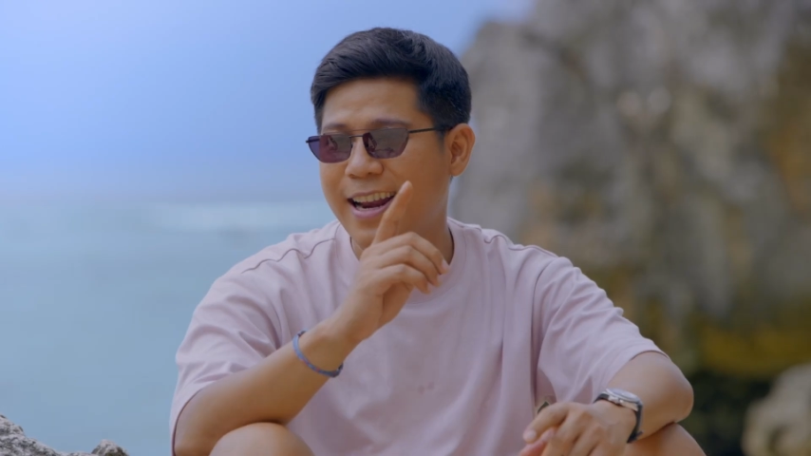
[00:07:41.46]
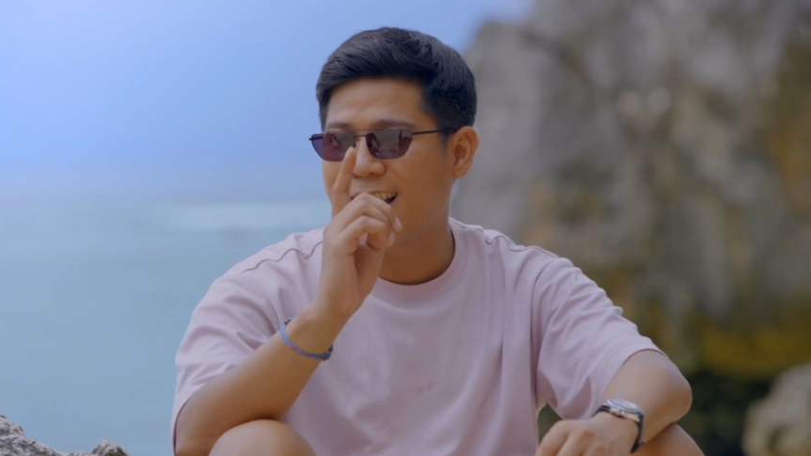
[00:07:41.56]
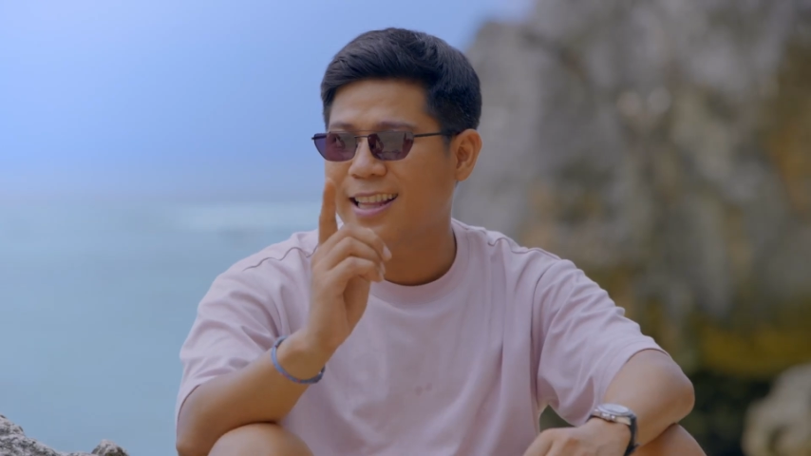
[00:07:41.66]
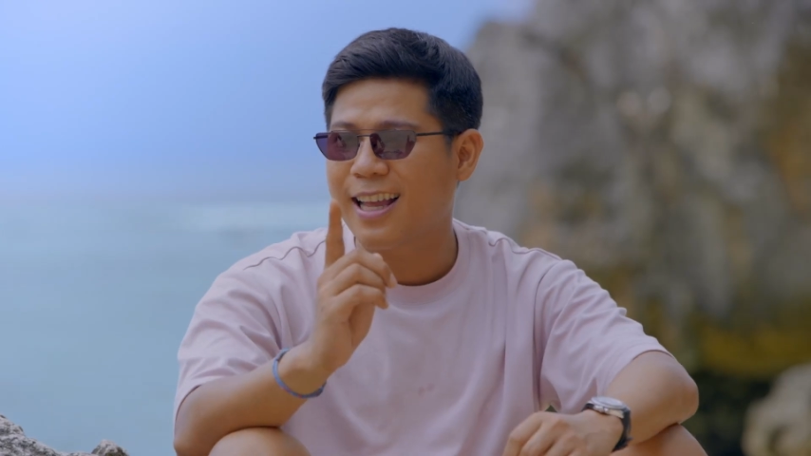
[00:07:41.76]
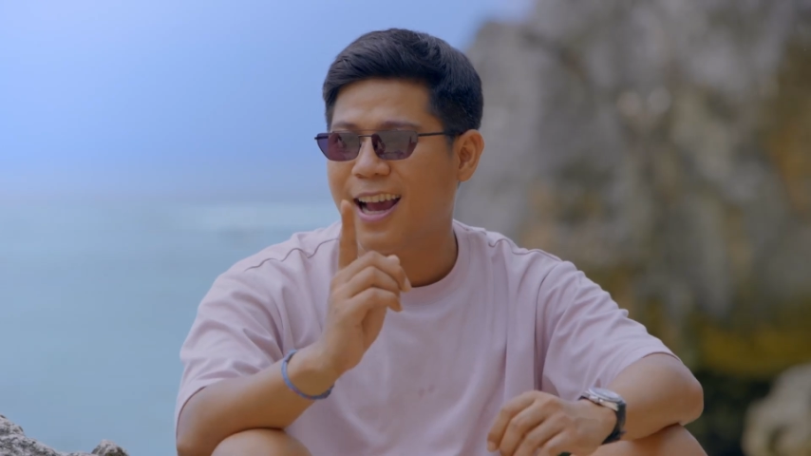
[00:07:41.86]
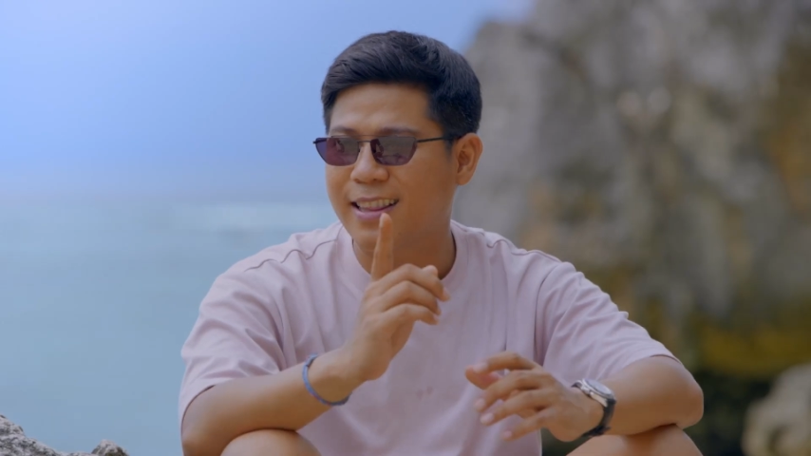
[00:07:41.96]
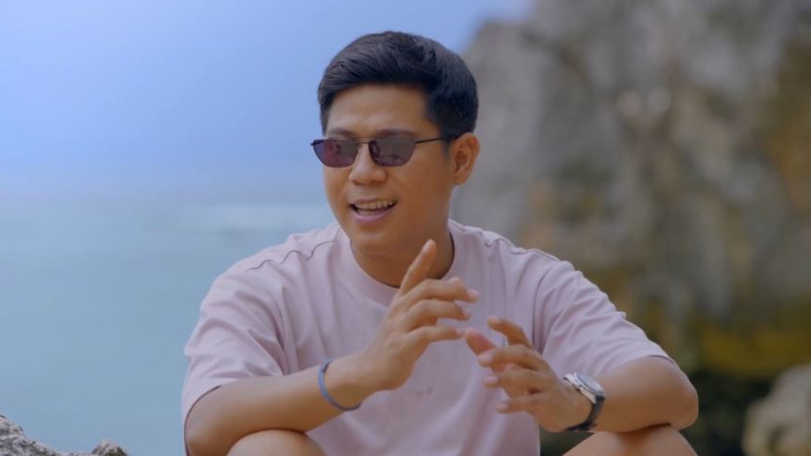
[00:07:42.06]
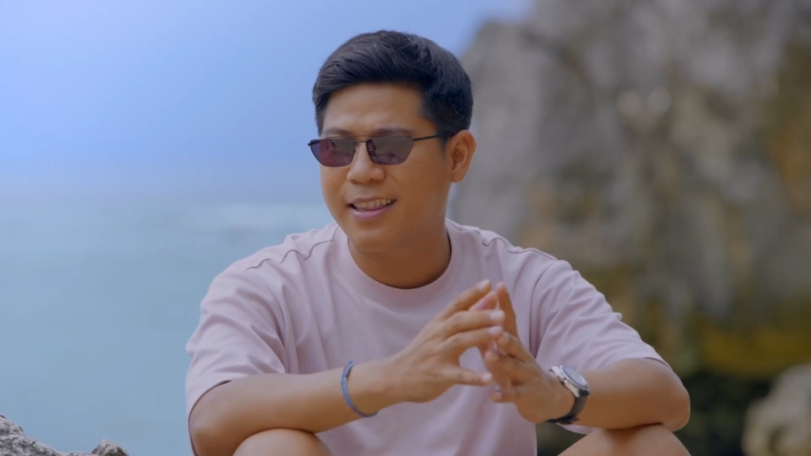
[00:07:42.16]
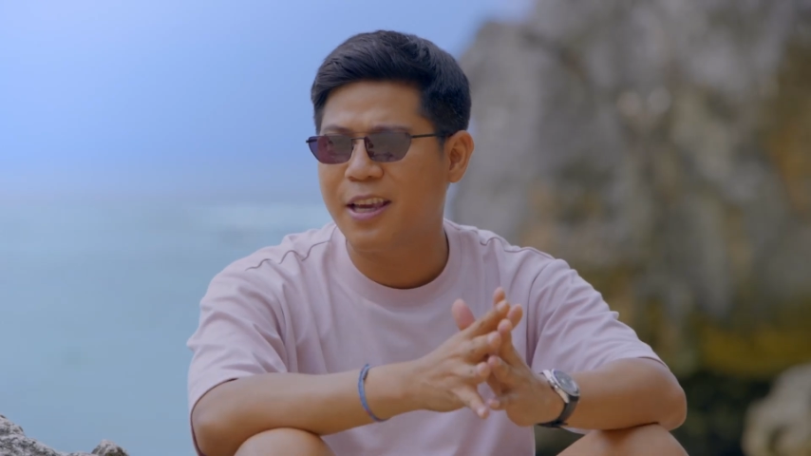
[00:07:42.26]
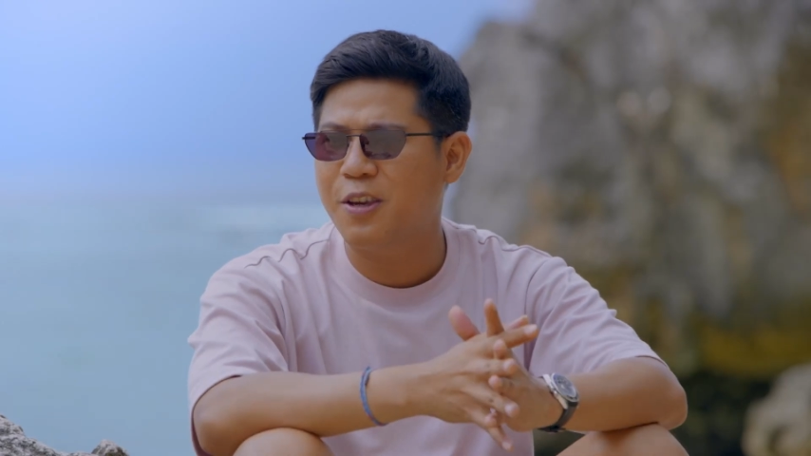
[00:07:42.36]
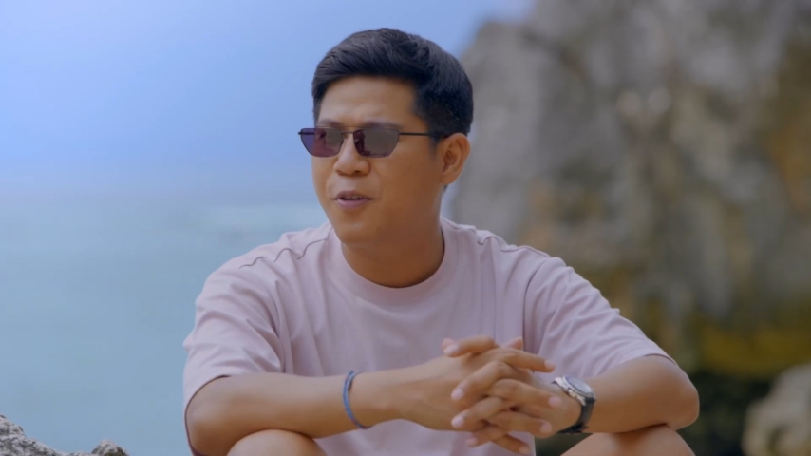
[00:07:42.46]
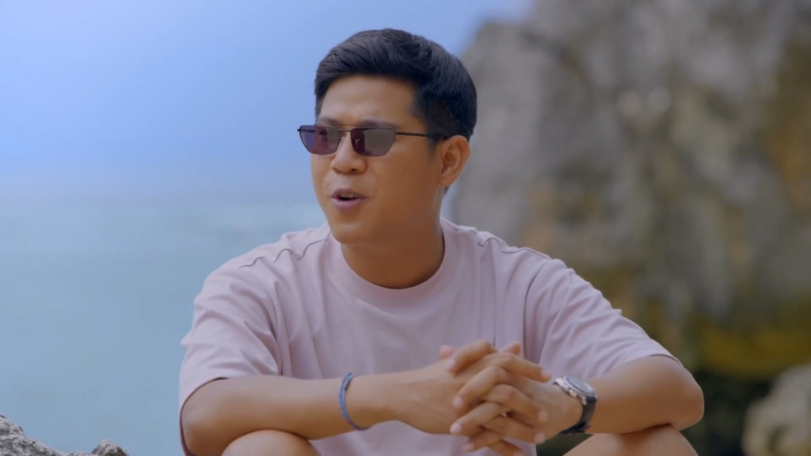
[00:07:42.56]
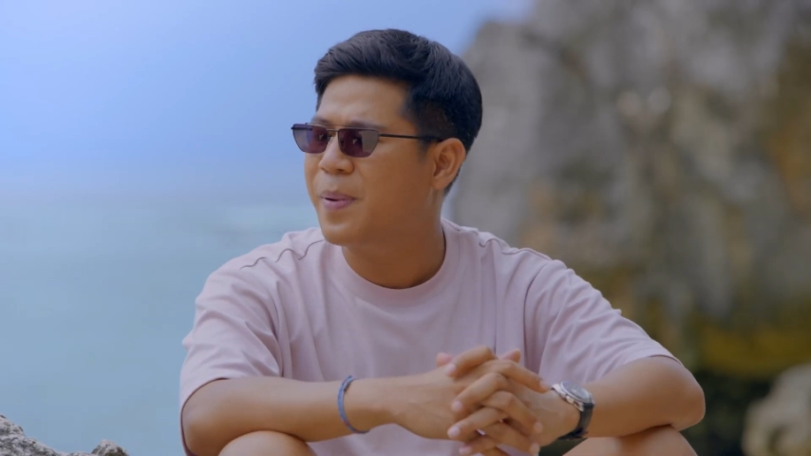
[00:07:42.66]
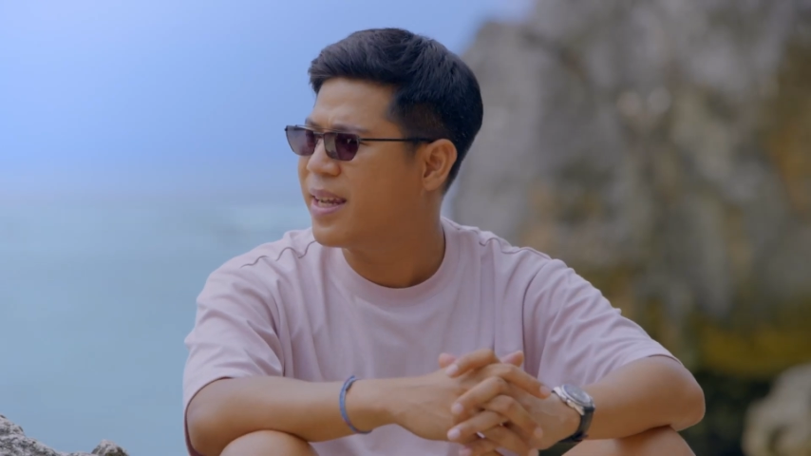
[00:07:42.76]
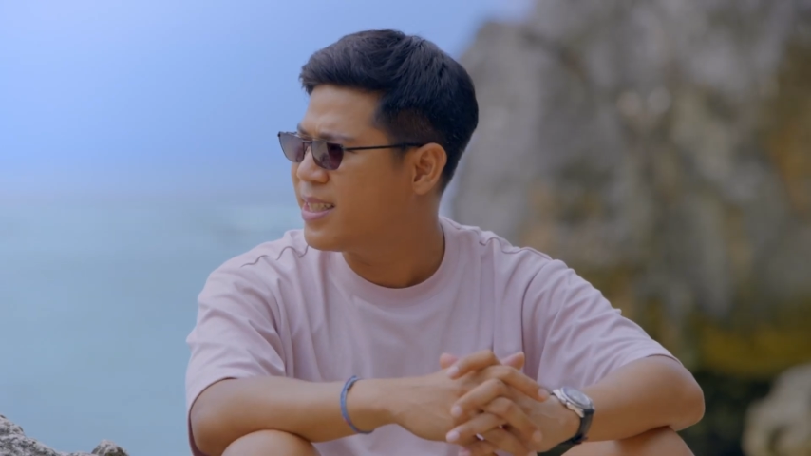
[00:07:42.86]
ada kata-kata, thank you for
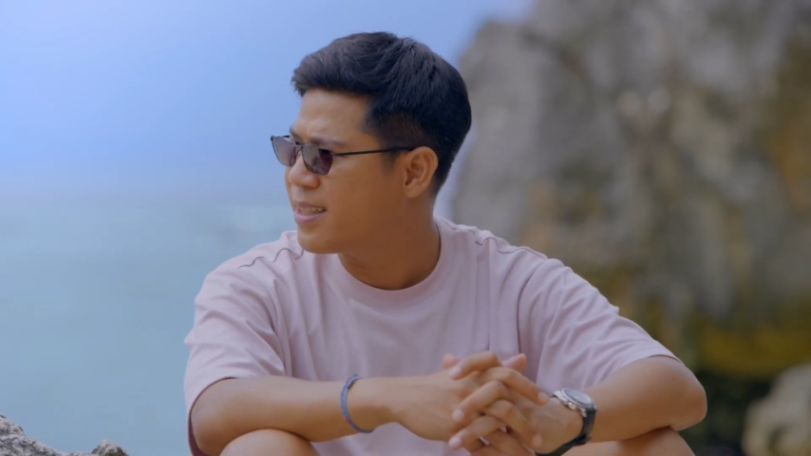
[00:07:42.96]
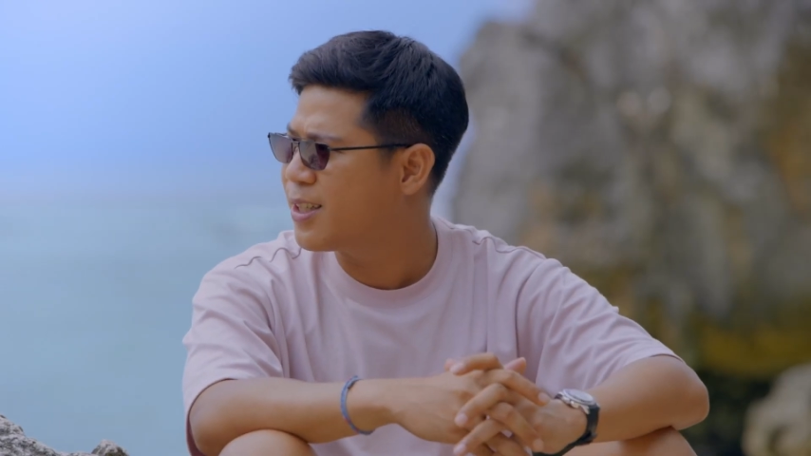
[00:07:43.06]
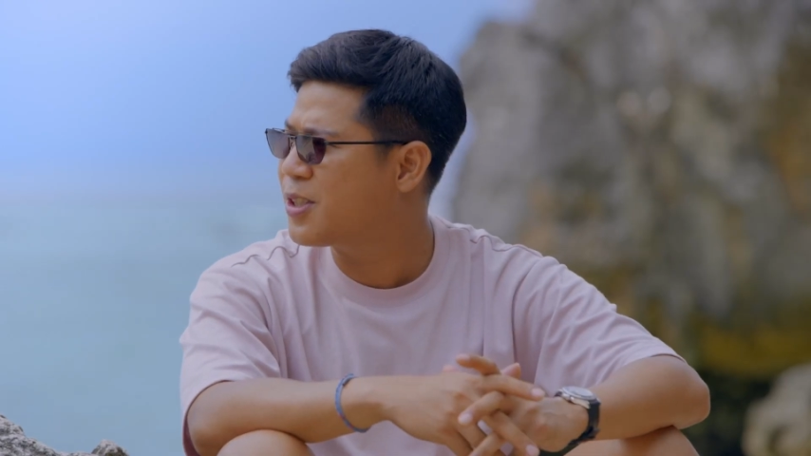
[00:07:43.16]
your patience.